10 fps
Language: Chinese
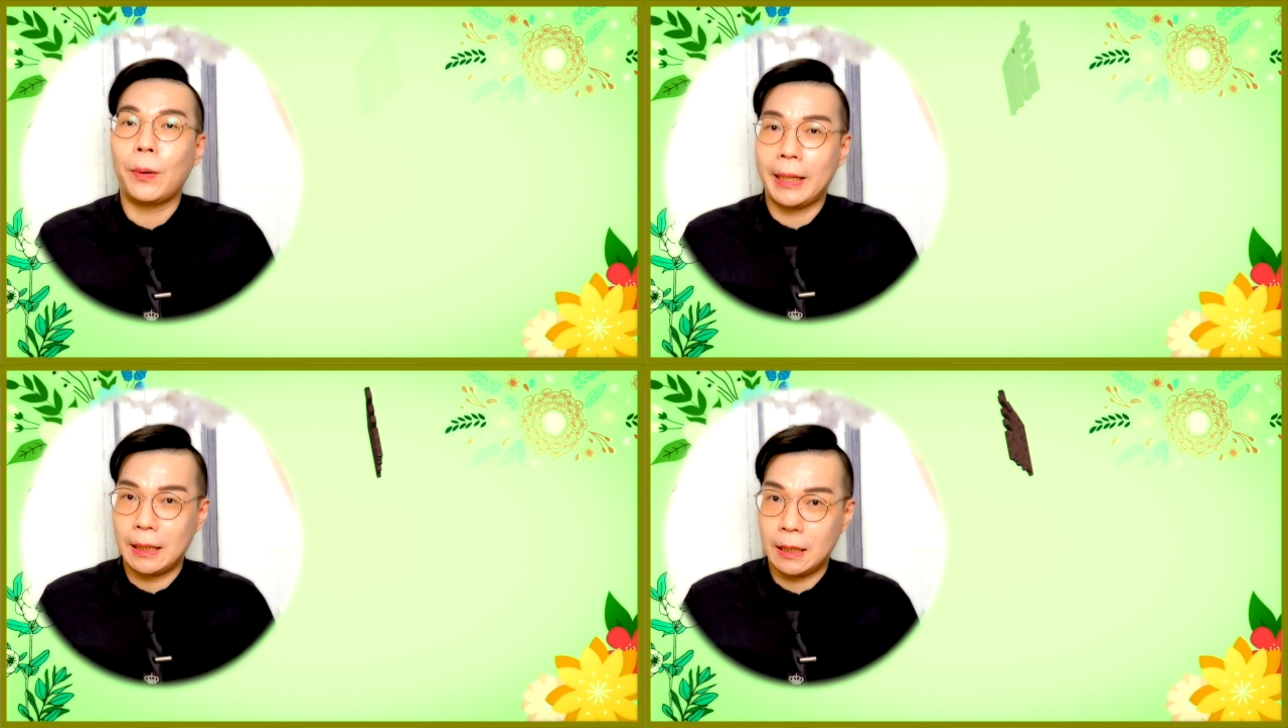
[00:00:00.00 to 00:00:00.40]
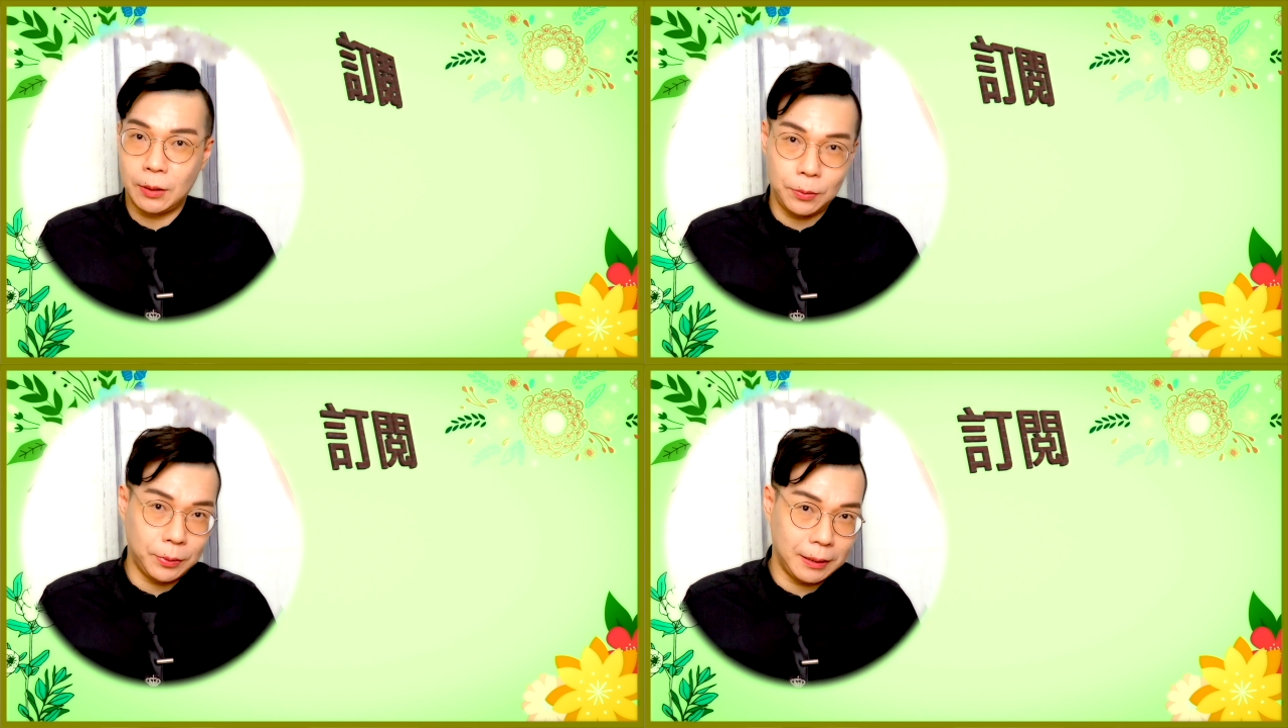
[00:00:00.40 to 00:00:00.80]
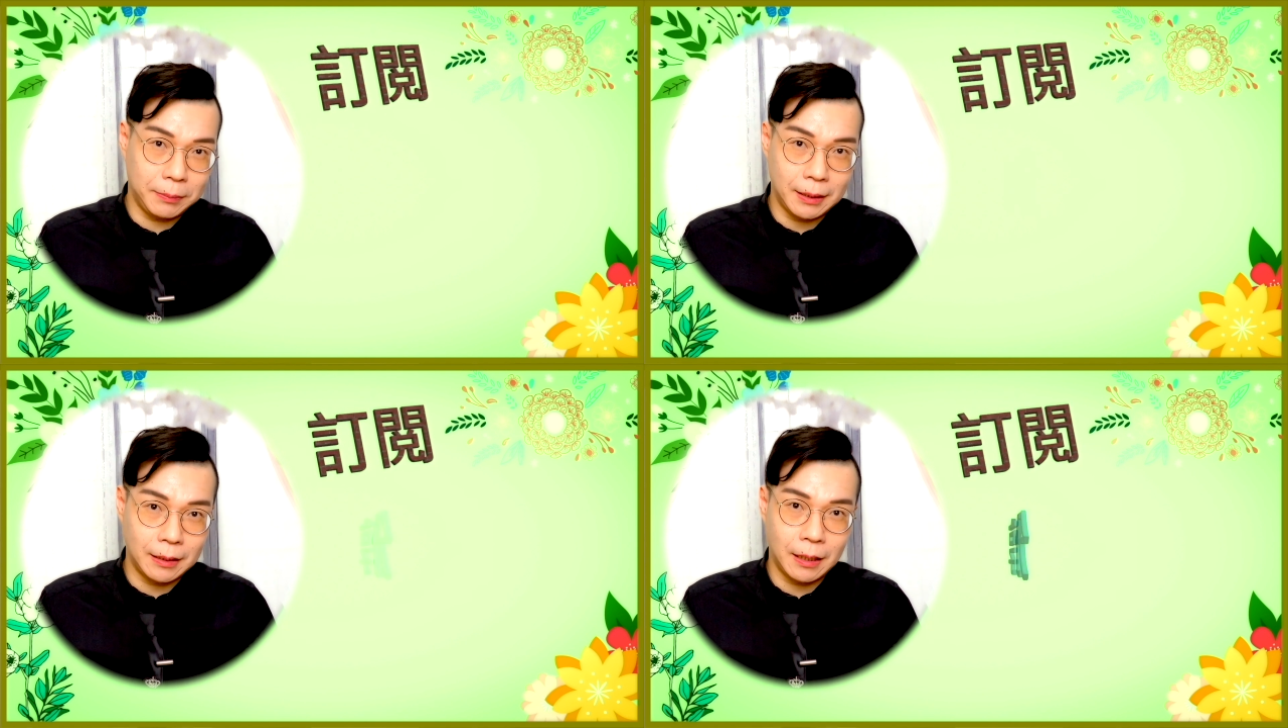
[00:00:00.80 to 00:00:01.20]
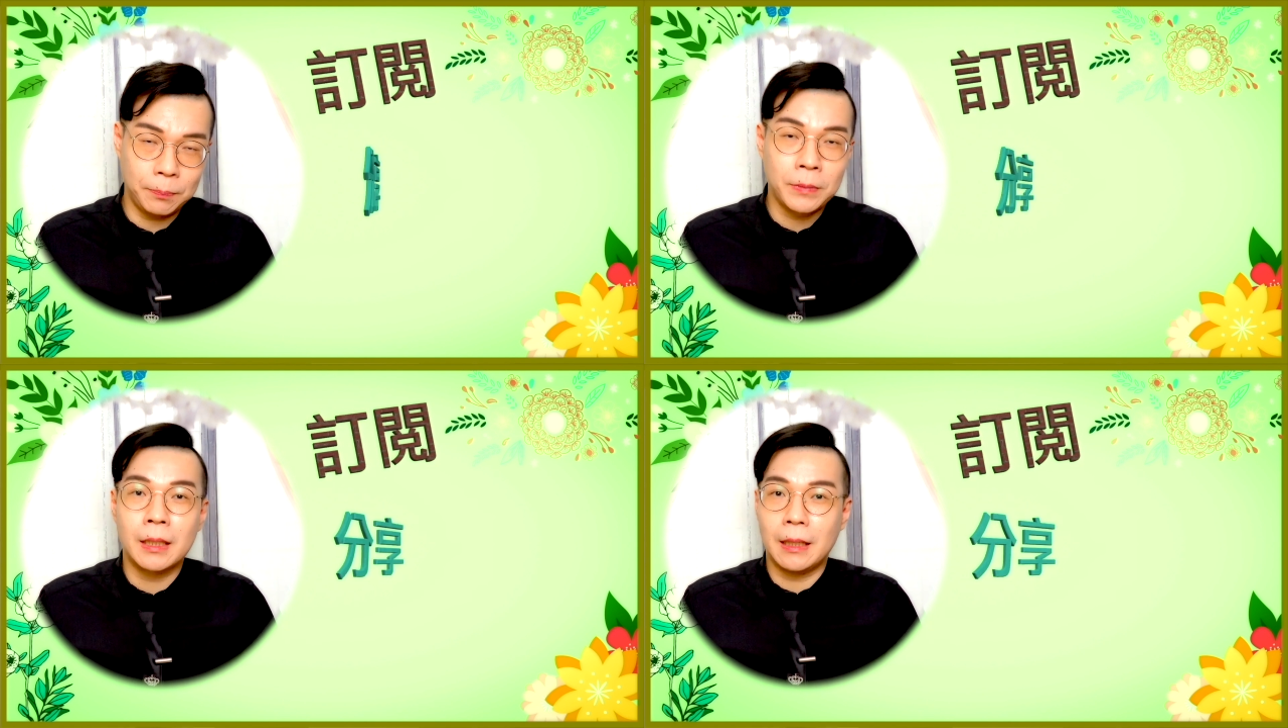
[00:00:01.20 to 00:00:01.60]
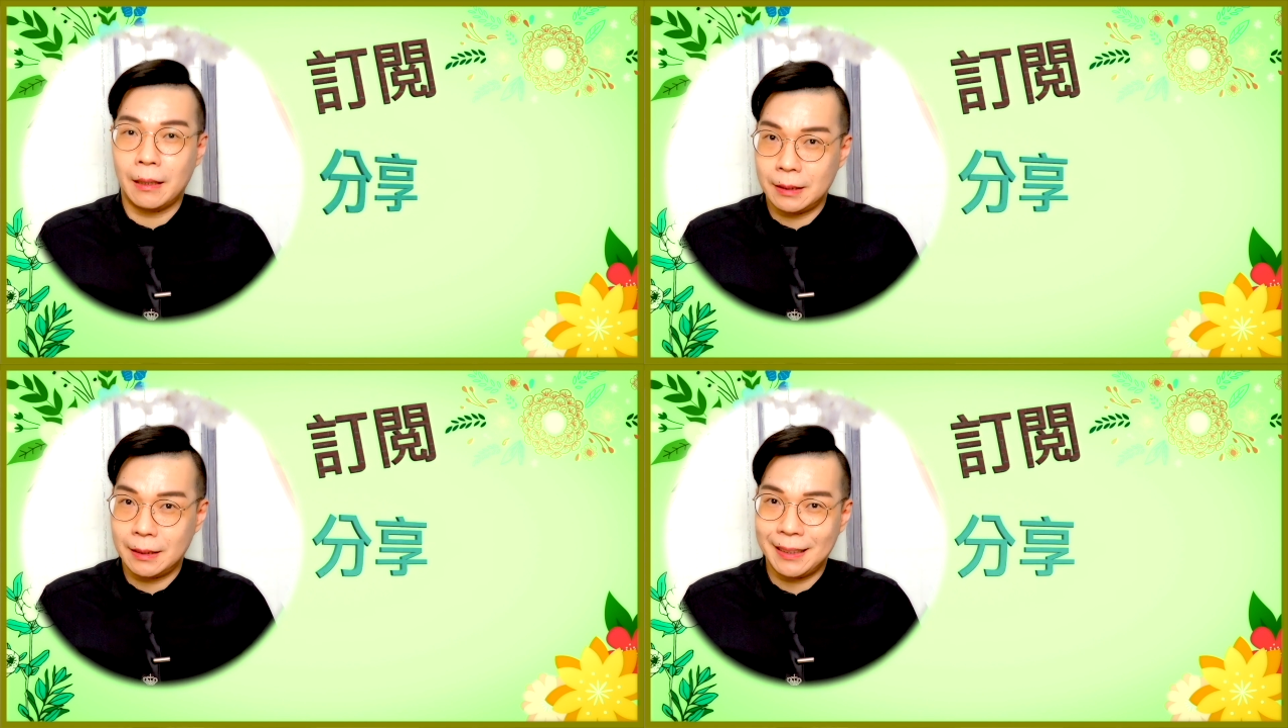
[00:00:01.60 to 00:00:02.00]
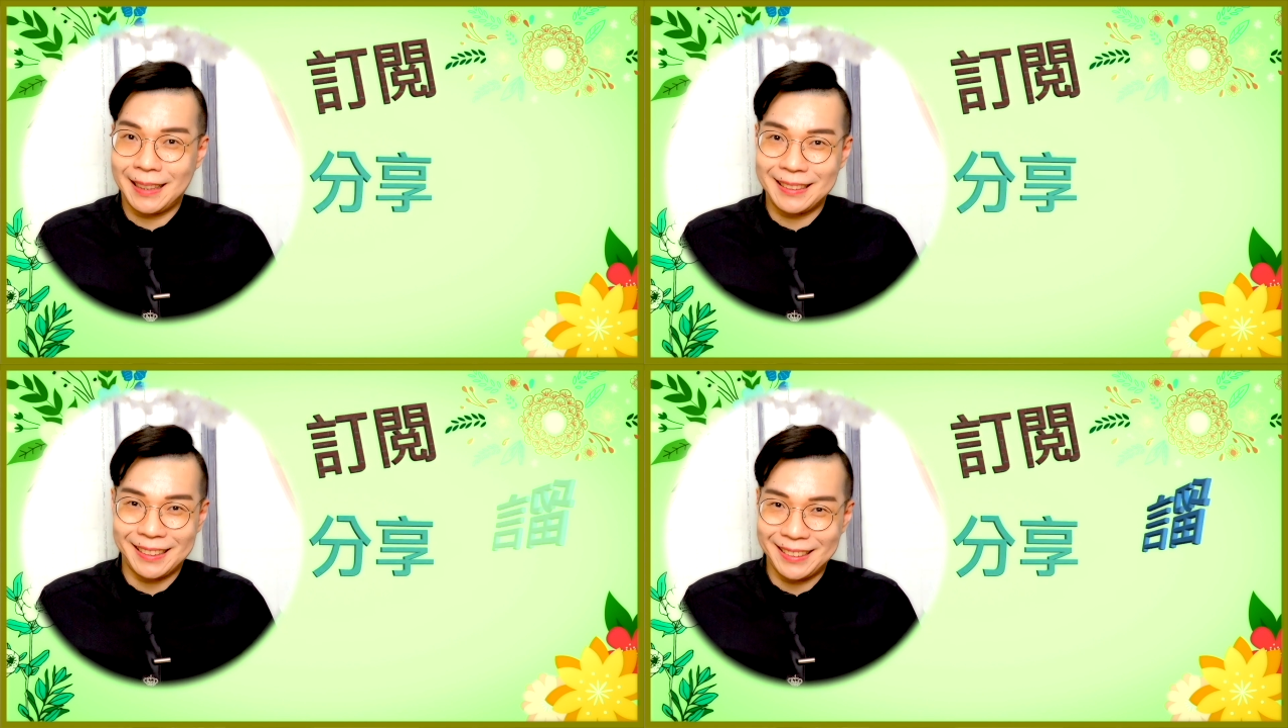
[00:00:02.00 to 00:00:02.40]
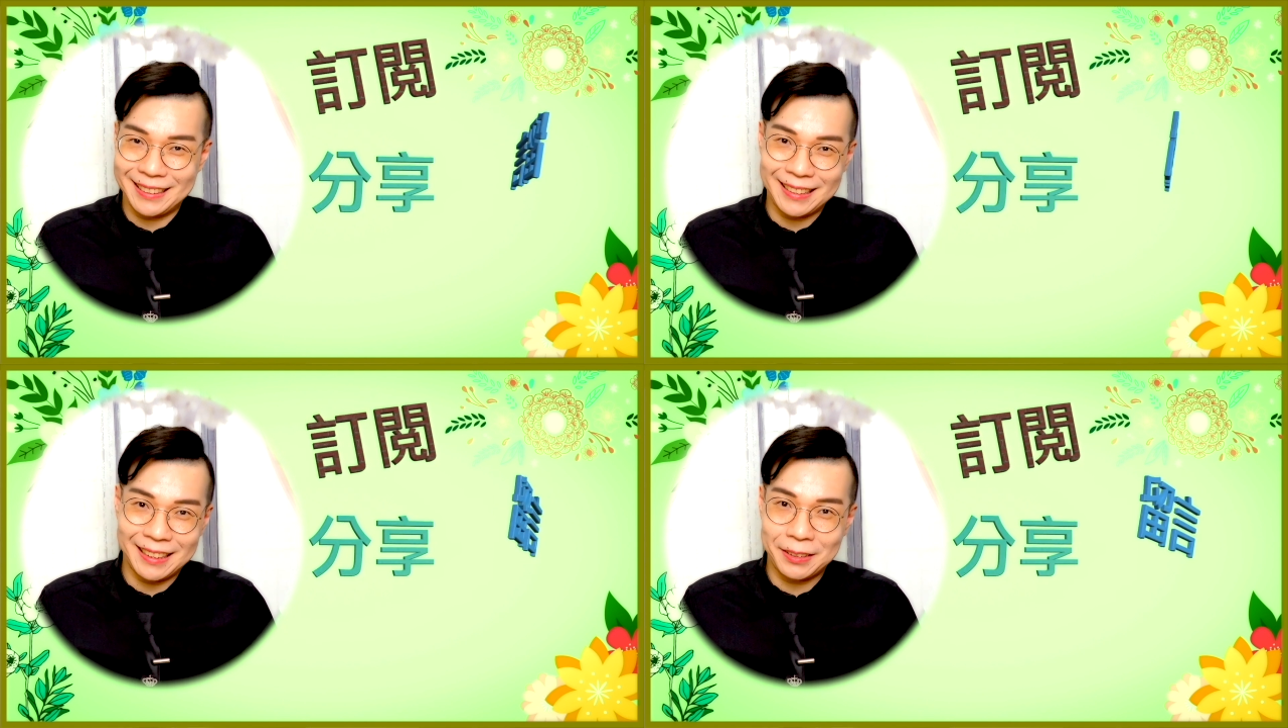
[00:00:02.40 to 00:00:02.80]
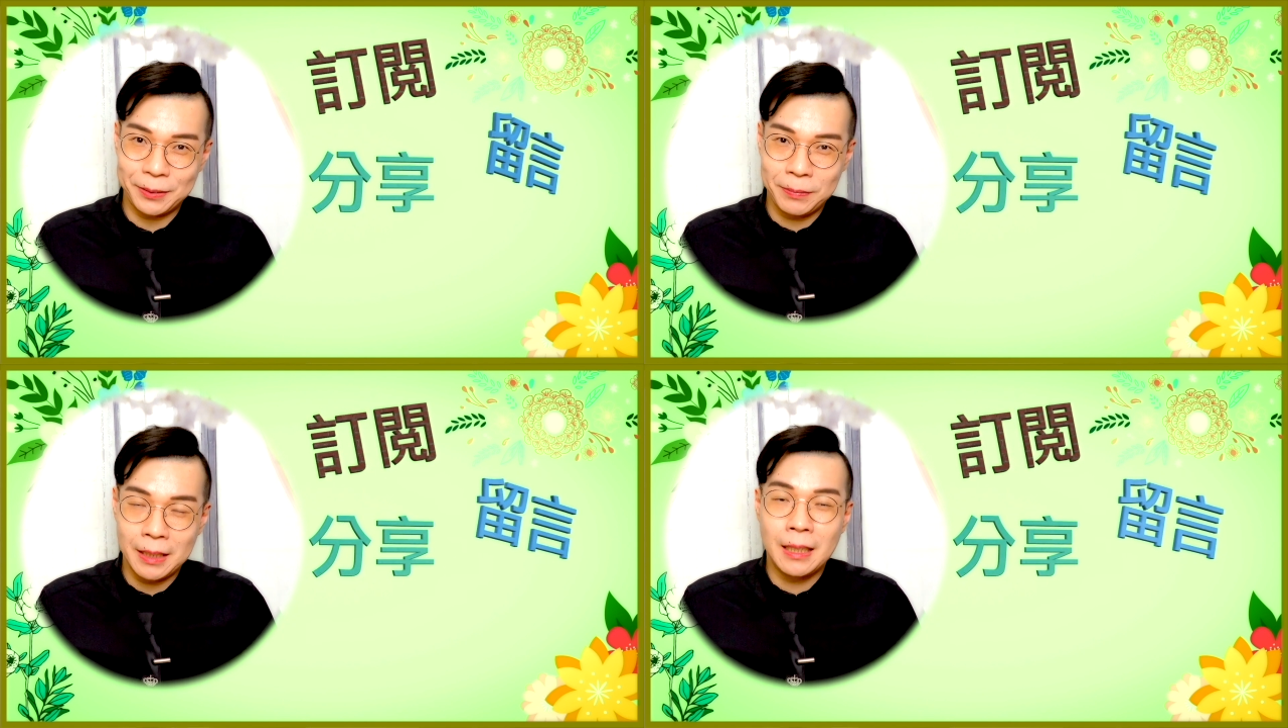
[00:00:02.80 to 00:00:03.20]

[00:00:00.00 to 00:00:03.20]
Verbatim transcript: 欢迎你订阅我的频道，也要记得开小铃铛哦。